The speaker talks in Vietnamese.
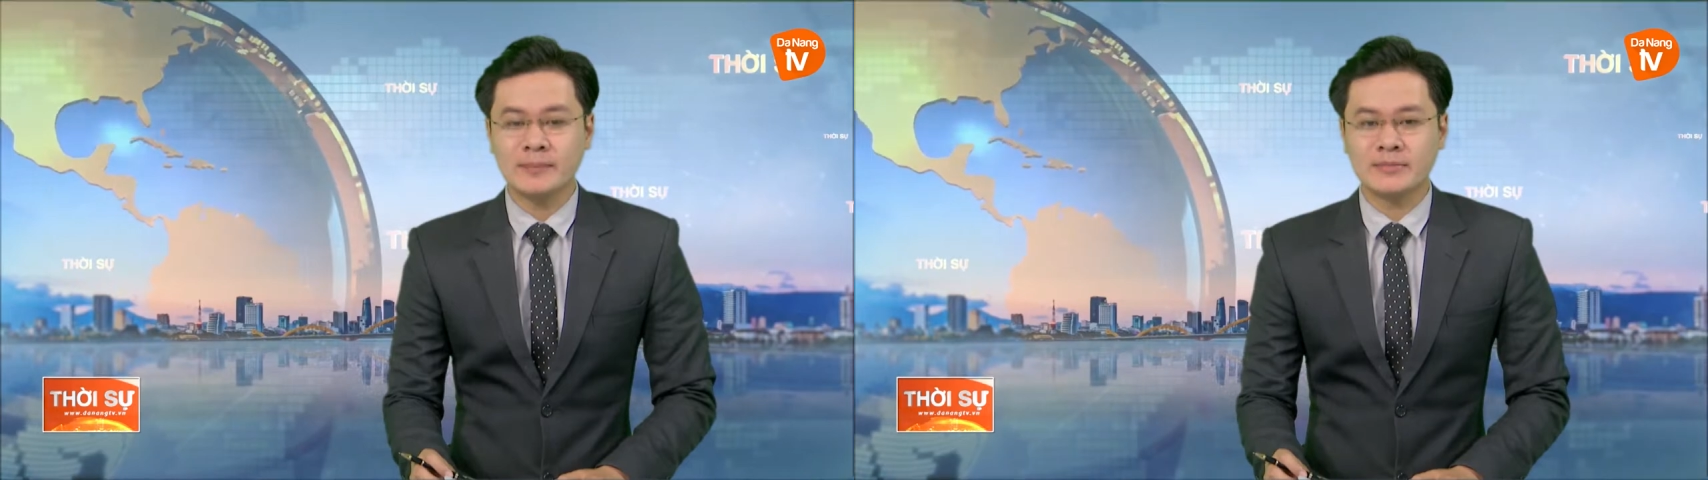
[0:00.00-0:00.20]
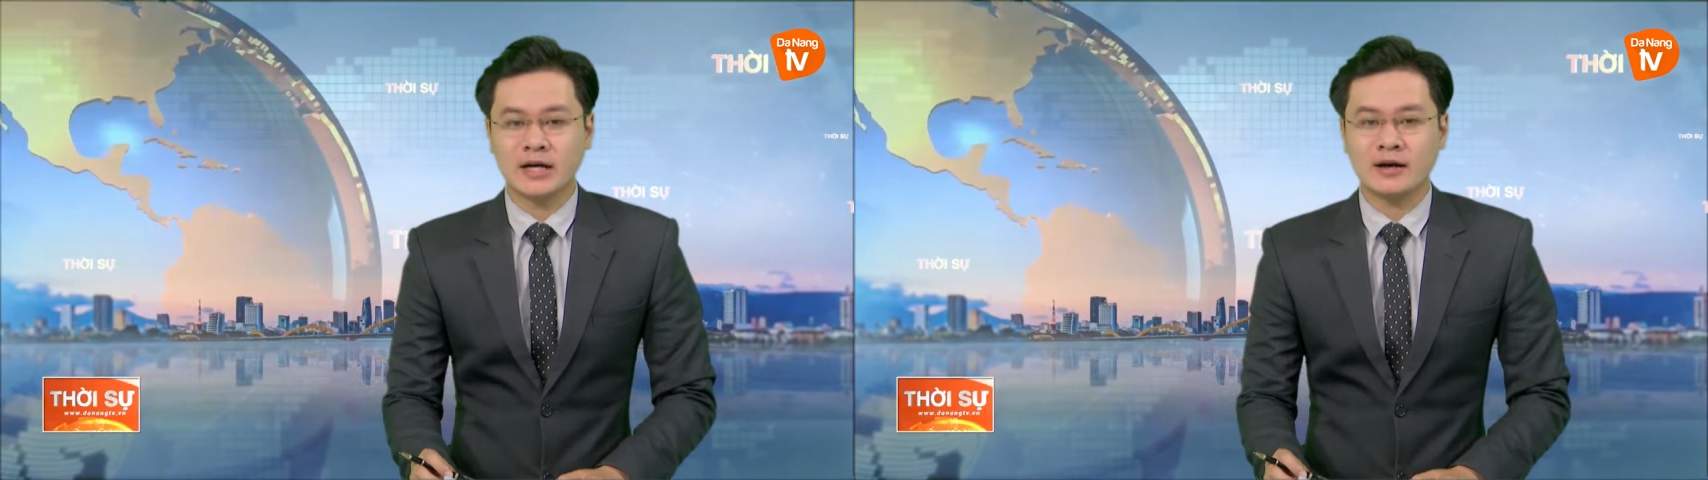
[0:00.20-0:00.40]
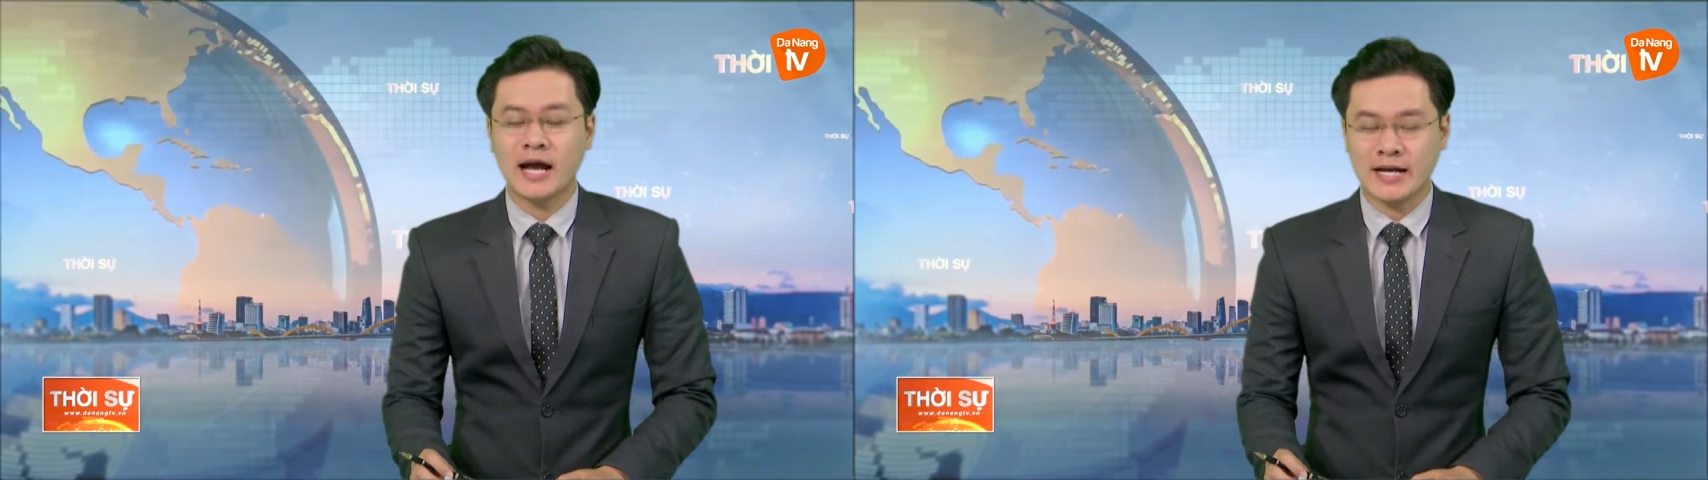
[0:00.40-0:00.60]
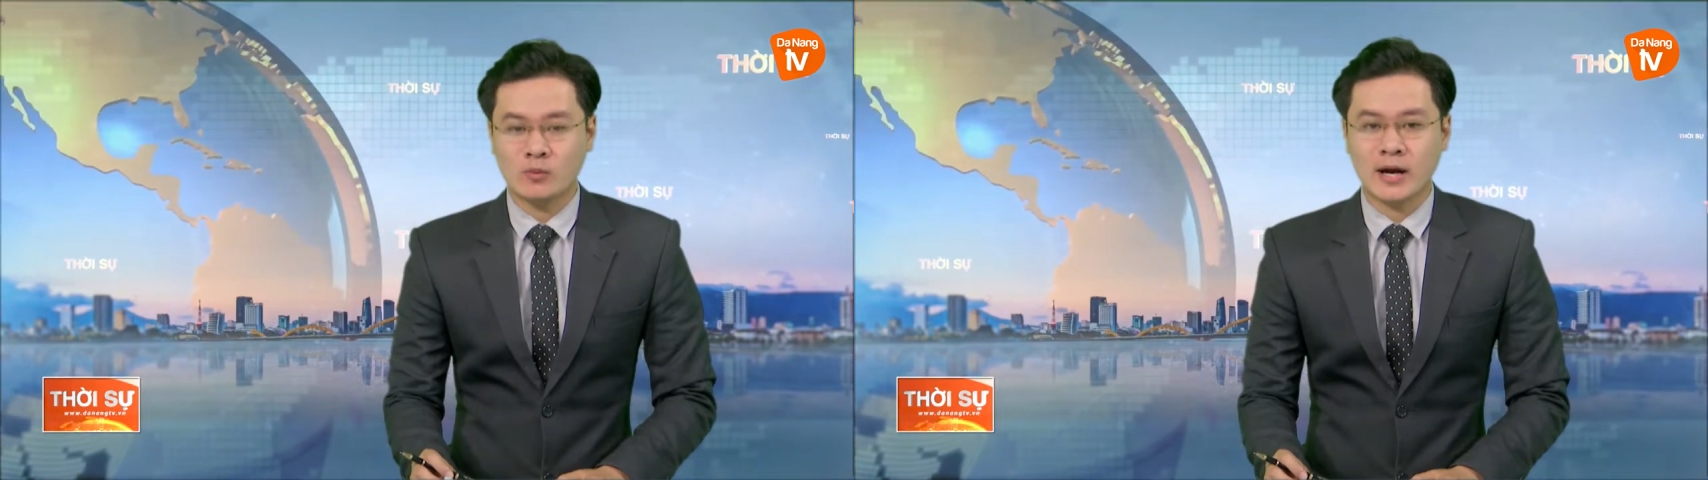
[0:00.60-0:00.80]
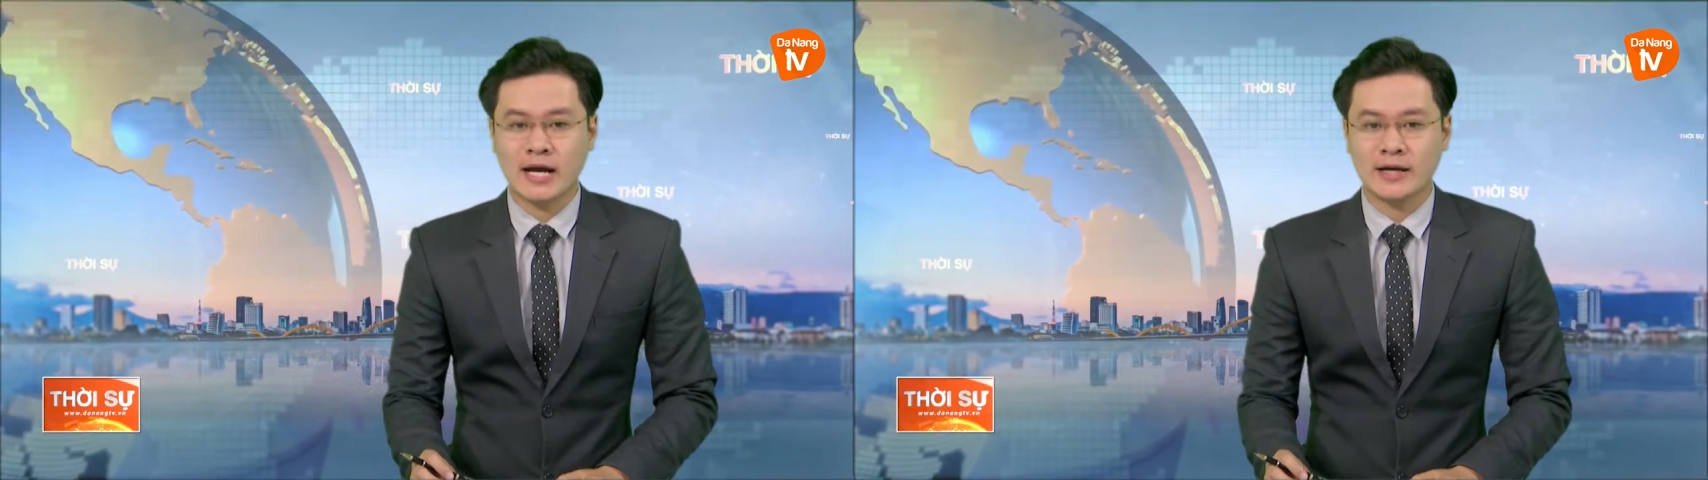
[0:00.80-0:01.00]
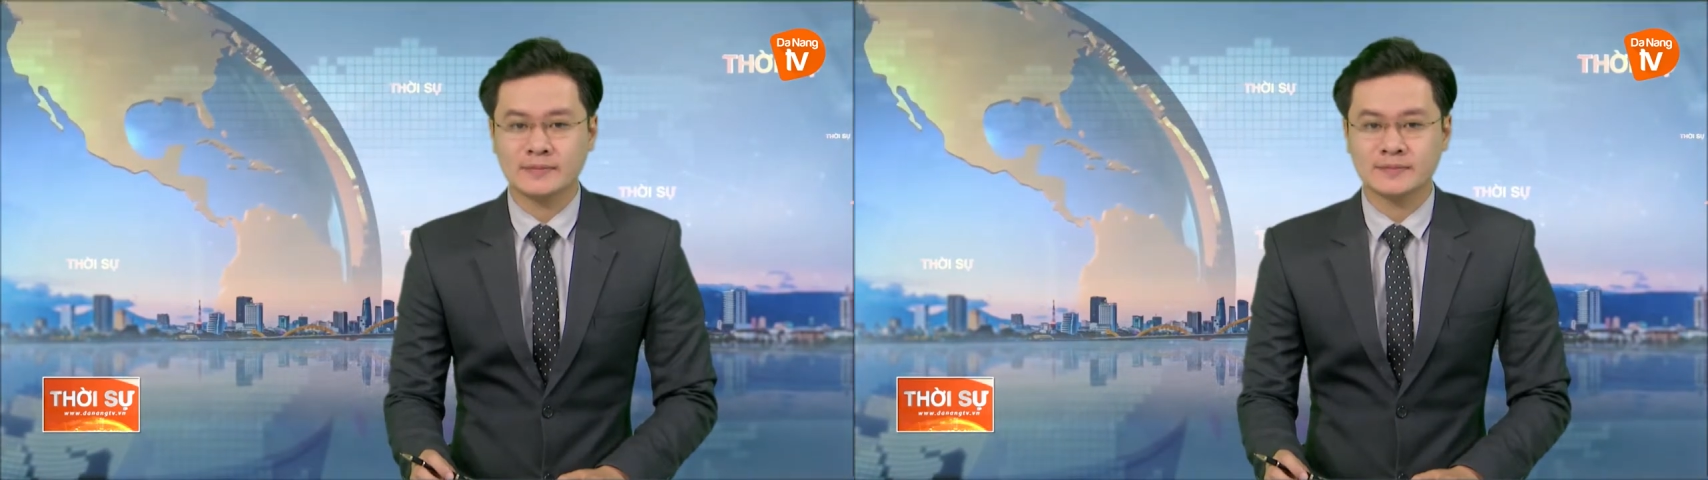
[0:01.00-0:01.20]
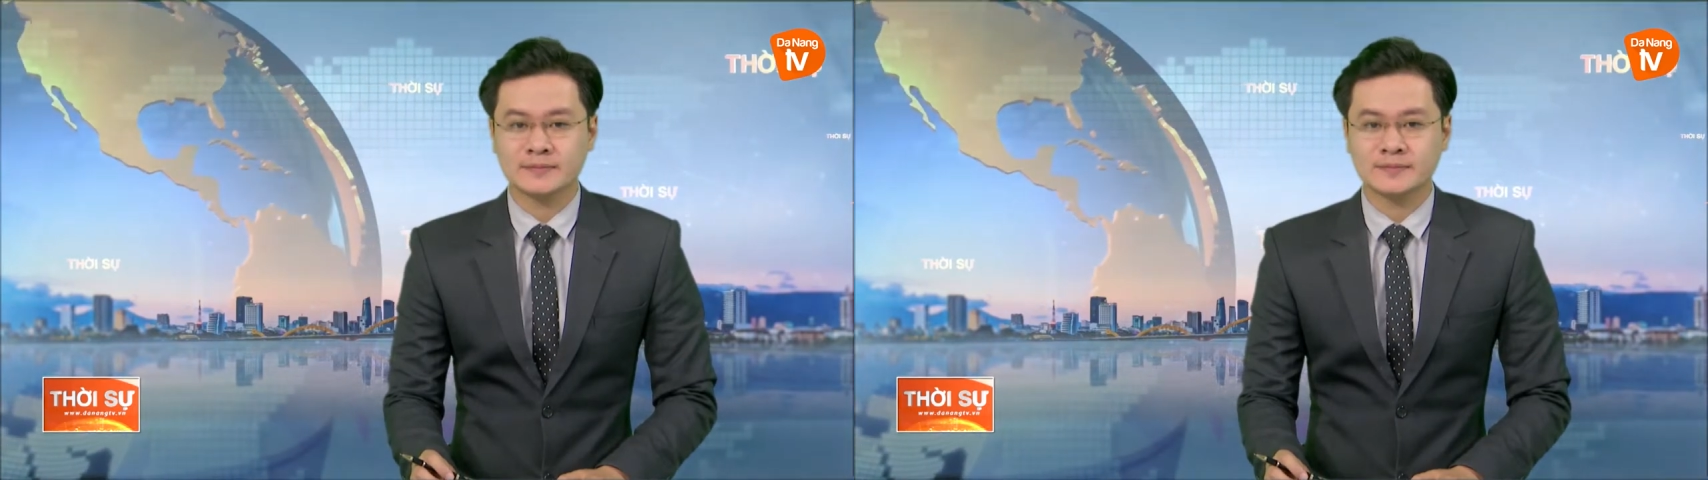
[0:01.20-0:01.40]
nhâm dần 2022.